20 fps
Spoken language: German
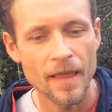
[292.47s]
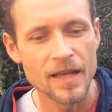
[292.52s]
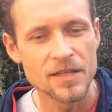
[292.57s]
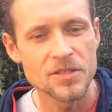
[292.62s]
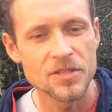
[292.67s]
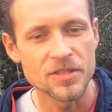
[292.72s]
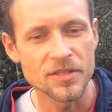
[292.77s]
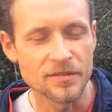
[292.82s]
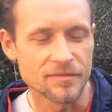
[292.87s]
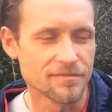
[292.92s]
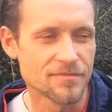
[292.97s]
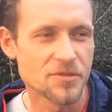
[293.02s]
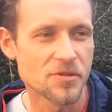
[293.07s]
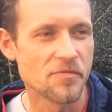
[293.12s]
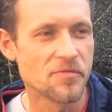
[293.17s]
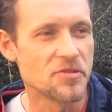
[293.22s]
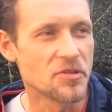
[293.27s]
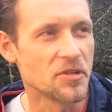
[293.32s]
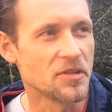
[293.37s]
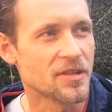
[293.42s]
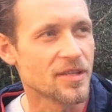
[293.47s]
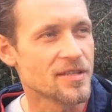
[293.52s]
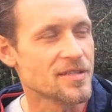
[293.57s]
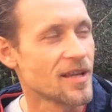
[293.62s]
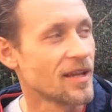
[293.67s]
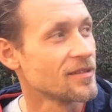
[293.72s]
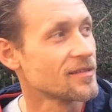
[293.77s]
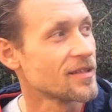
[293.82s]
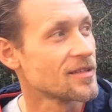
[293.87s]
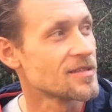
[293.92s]
es ist sowieso
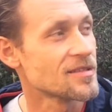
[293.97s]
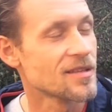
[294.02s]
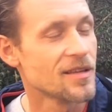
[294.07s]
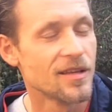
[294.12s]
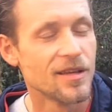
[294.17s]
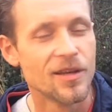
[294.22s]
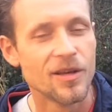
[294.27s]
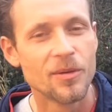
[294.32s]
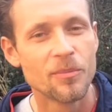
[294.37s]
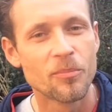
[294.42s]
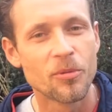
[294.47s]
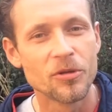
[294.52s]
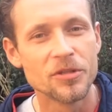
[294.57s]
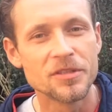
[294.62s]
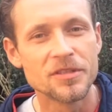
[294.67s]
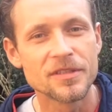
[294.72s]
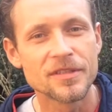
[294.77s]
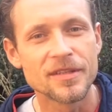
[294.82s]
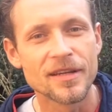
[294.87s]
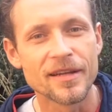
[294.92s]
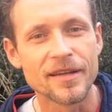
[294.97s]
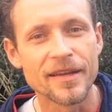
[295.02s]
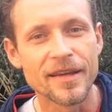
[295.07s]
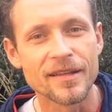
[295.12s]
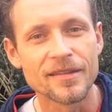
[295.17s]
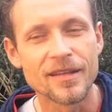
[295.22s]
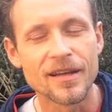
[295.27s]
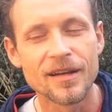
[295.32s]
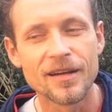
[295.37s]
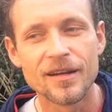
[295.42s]
interessant, dass Politiker
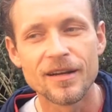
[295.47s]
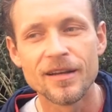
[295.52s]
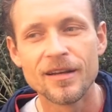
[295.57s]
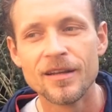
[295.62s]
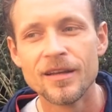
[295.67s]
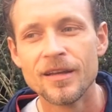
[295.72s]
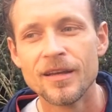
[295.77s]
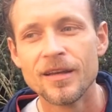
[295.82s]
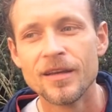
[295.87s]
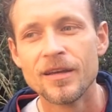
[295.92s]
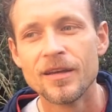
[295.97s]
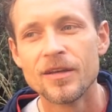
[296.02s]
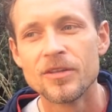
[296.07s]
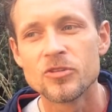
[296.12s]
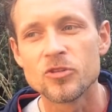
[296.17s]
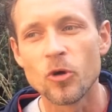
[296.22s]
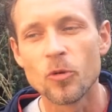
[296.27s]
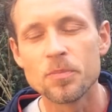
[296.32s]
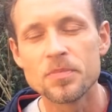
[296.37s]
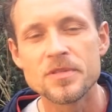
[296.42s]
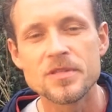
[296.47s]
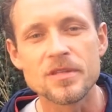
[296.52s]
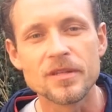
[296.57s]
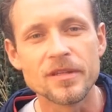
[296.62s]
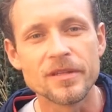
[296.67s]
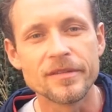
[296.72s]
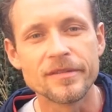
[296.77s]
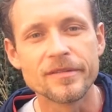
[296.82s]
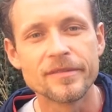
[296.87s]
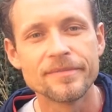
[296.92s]
gern nachher Jobs
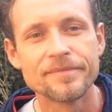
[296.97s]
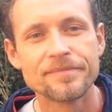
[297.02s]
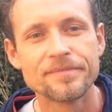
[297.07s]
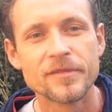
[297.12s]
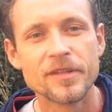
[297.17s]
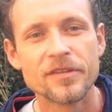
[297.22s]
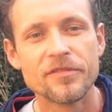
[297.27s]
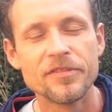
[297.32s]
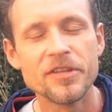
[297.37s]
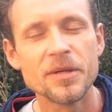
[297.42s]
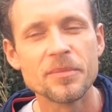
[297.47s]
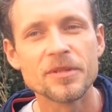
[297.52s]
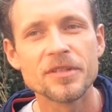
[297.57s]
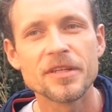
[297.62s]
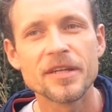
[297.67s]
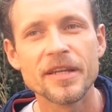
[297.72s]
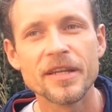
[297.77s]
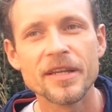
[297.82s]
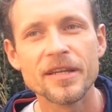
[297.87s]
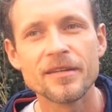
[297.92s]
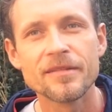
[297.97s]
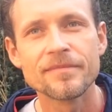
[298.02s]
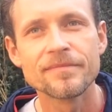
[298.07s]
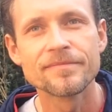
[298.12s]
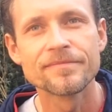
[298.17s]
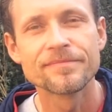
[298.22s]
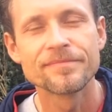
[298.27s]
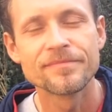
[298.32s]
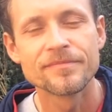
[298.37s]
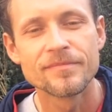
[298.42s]
in Firmen kriegen
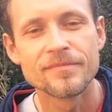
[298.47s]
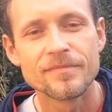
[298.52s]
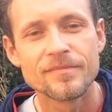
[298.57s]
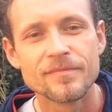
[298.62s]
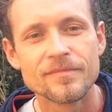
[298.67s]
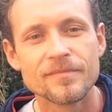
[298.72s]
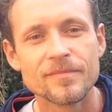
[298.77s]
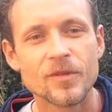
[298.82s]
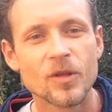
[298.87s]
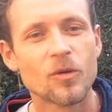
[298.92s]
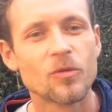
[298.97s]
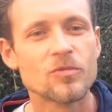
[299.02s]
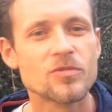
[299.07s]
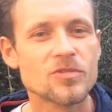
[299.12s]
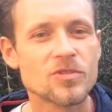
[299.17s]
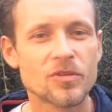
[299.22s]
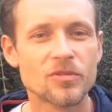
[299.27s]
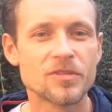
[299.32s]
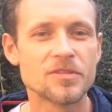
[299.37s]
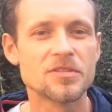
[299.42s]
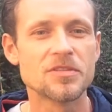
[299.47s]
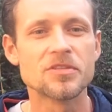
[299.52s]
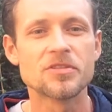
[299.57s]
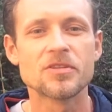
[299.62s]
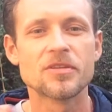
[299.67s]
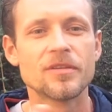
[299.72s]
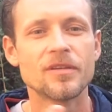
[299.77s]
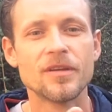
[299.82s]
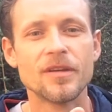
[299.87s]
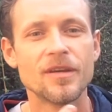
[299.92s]
und so. Das
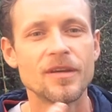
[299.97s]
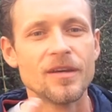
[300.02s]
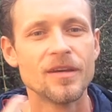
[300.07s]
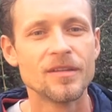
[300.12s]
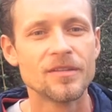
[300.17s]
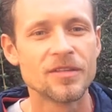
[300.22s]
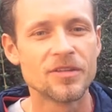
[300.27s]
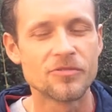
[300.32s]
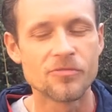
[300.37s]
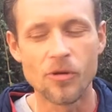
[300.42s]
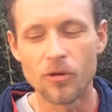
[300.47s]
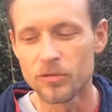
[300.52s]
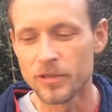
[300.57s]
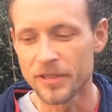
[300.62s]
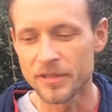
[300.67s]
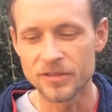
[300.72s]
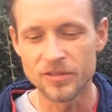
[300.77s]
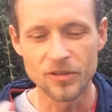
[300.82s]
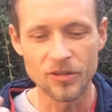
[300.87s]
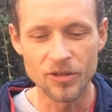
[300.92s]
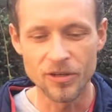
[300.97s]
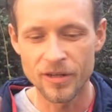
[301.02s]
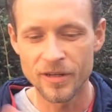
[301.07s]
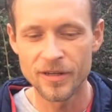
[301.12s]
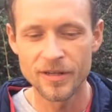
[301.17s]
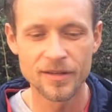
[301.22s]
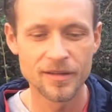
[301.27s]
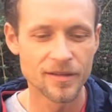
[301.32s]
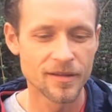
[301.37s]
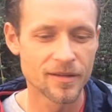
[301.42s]
ist die Rolling Door